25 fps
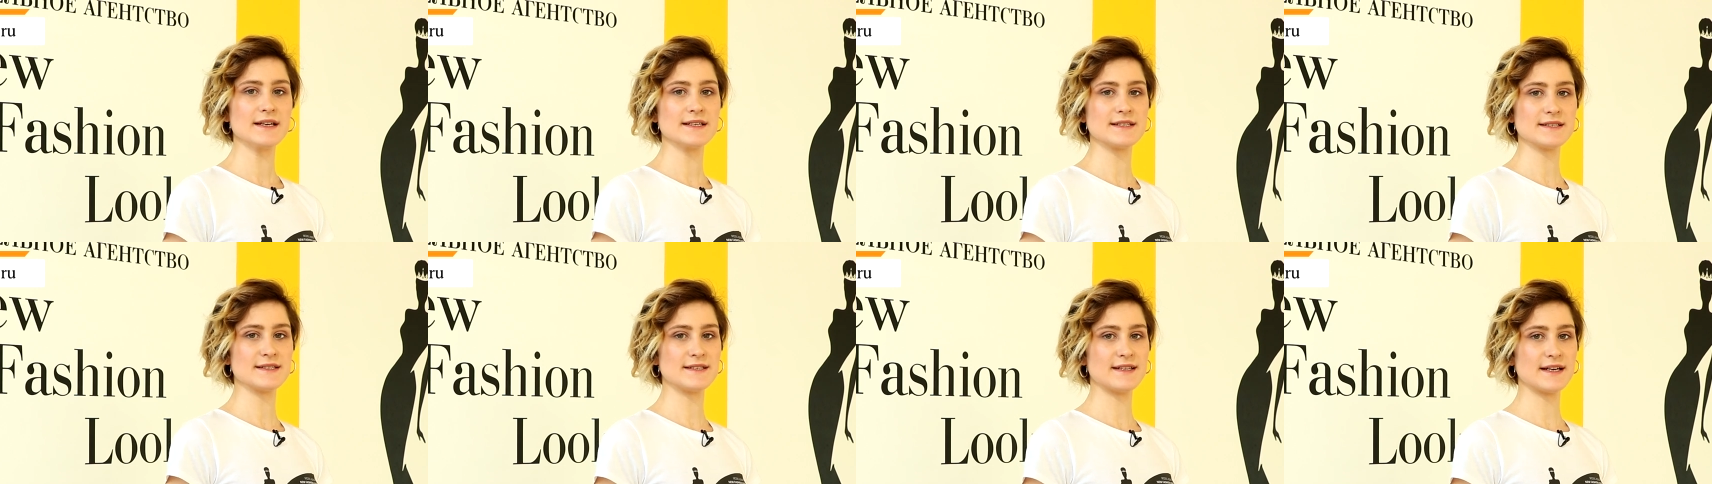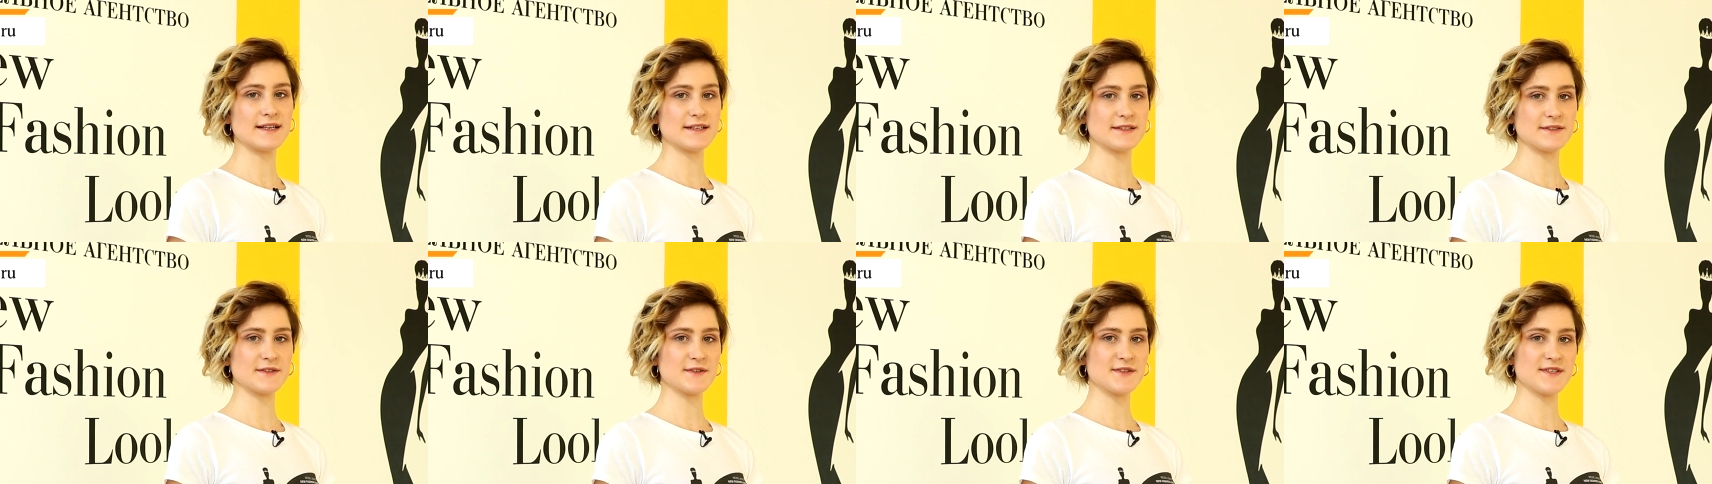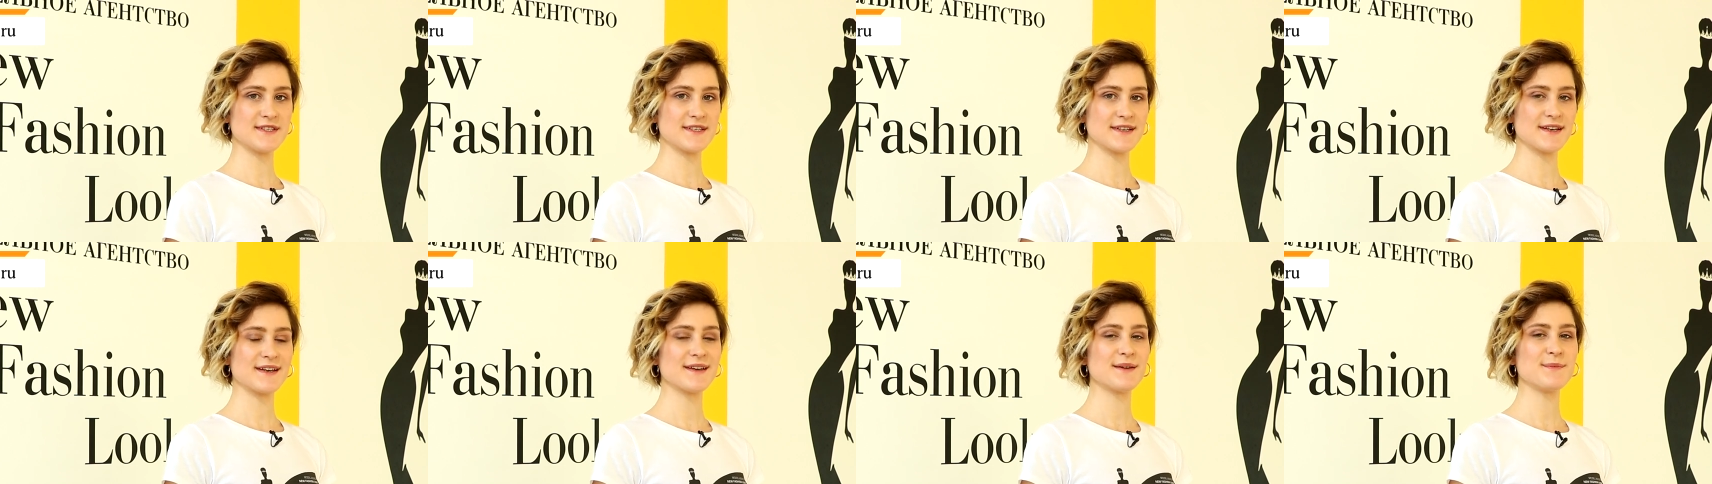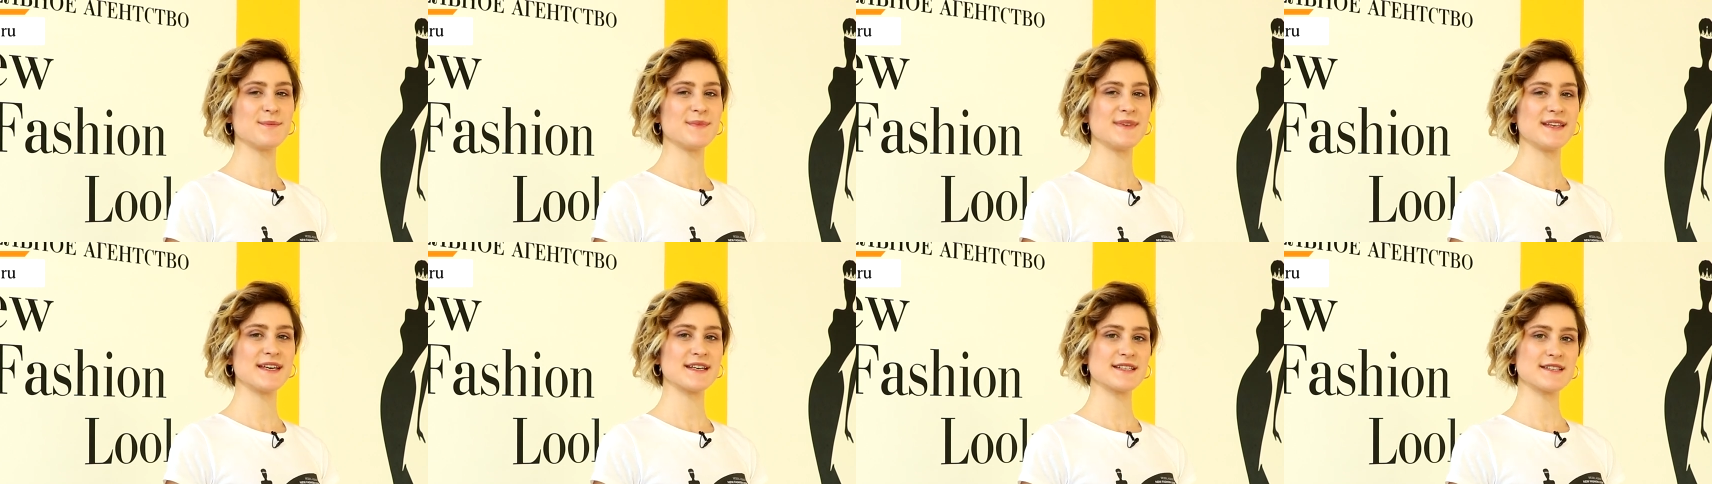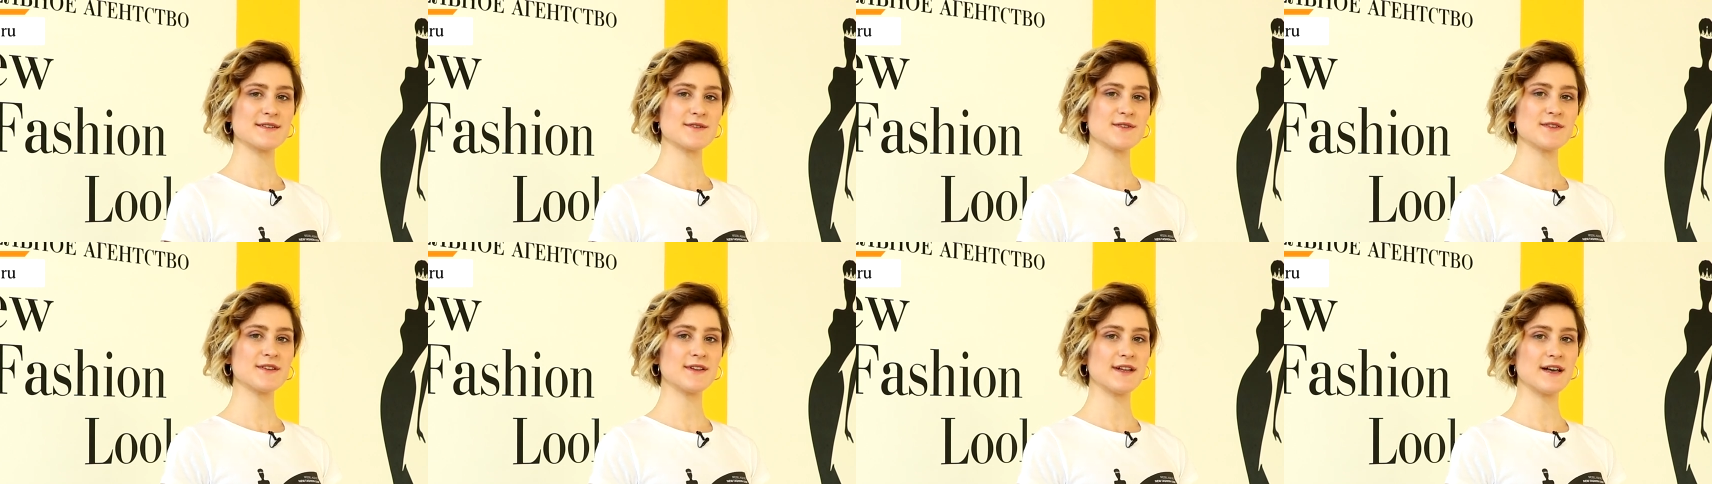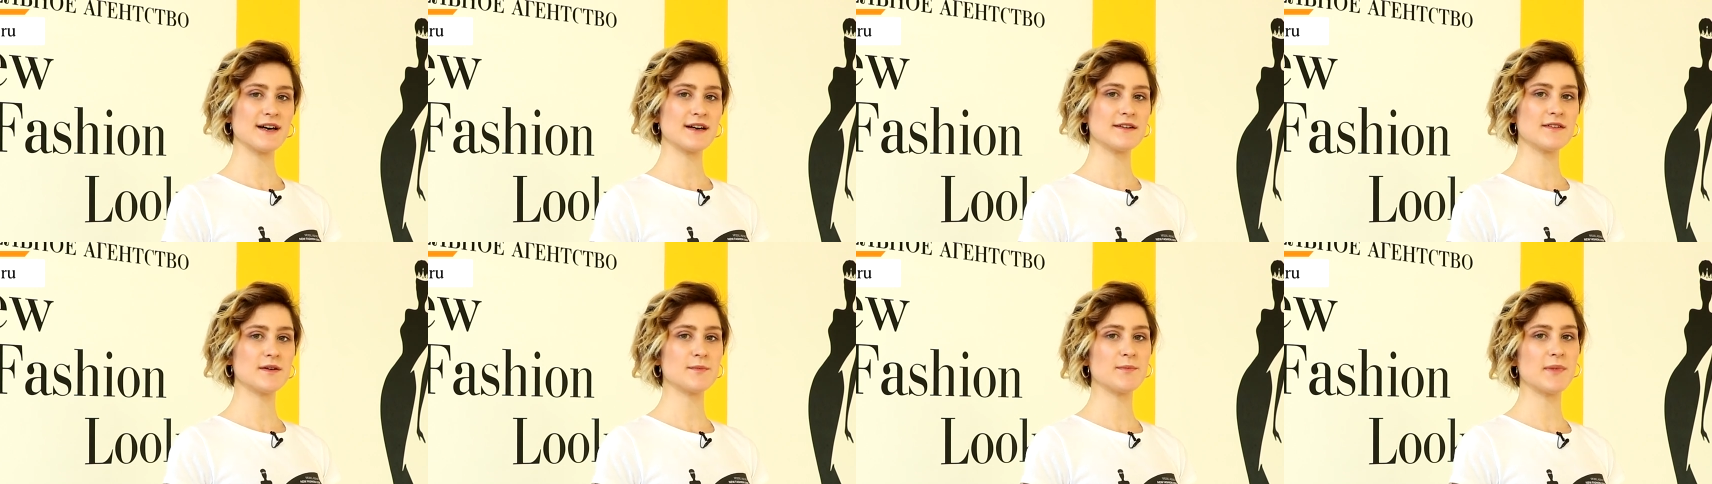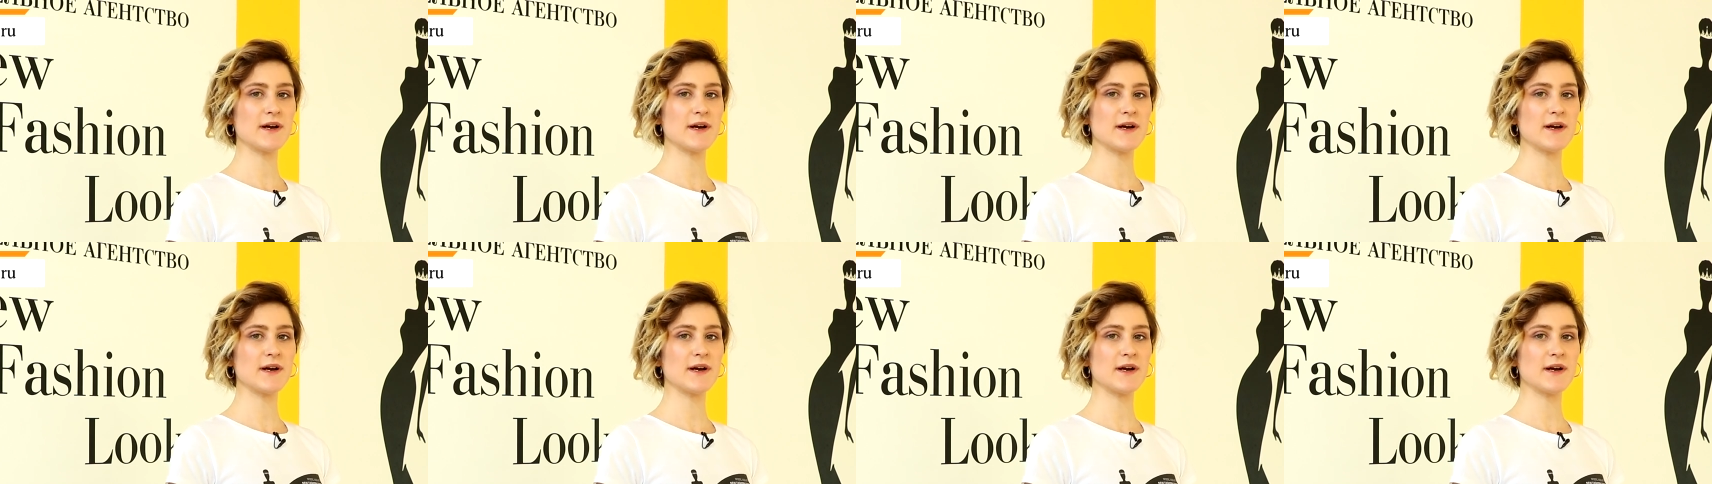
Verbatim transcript: Здравствуйте, меня зовут Лахова